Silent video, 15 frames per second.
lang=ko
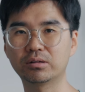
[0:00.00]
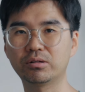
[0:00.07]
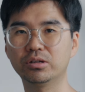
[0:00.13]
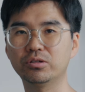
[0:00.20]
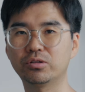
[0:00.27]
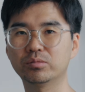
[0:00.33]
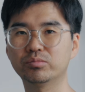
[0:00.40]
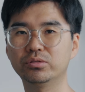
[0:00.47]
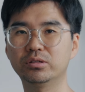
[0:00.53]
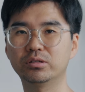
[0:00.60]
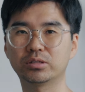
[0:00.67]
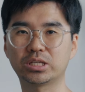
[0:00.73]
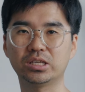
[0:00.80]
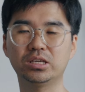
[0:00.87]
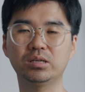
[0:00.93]
그러니
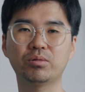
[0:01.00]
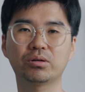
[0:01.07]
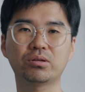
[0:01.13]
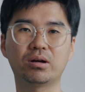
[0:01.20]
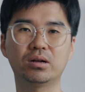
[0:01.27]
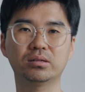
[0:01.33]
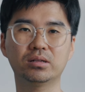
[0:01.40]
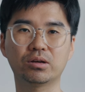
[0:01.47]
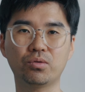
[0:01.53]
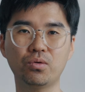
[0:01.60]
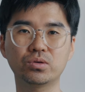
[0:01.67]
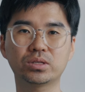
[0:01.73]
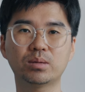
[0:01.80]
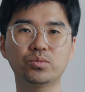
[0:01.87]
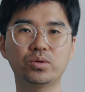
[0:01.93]
여러분들 기기 변경할 때
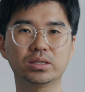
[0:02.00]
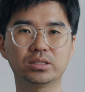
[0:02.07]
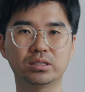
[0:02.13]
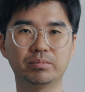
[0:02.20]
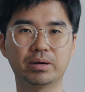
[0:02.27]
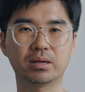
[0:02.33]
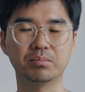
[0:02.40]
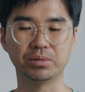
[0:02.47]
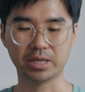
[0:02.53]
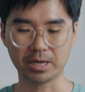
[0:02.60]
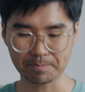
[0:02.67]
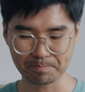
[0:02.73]
꼭 참고하시기 바랍니다.